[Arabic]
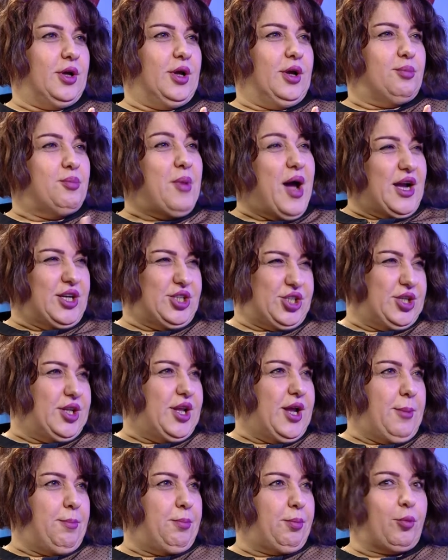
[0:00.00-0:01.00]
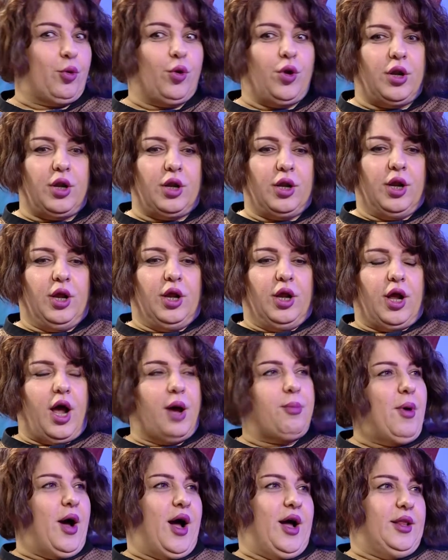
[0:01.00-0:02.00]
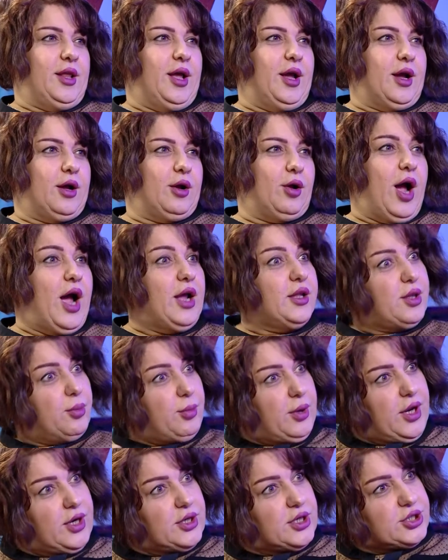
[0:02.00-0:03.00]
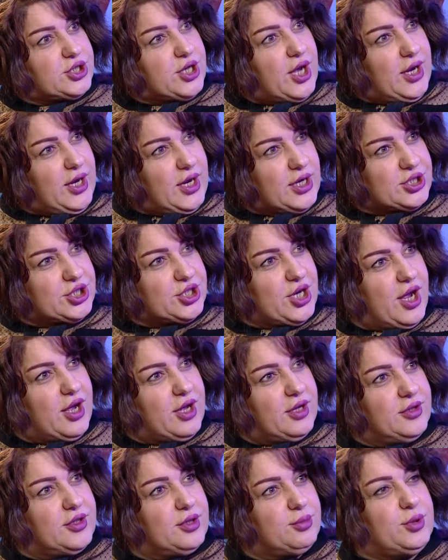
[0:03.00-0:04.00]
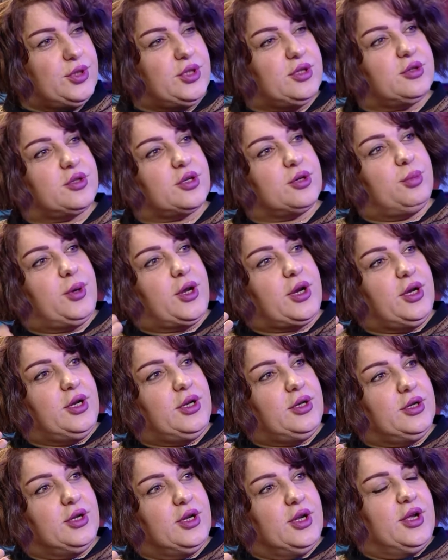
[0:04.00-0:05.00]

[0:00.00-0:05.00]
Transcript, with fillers: ما عشتها بكل أبعادها هاي طبعا هالأشياء أنت بدك تكبرين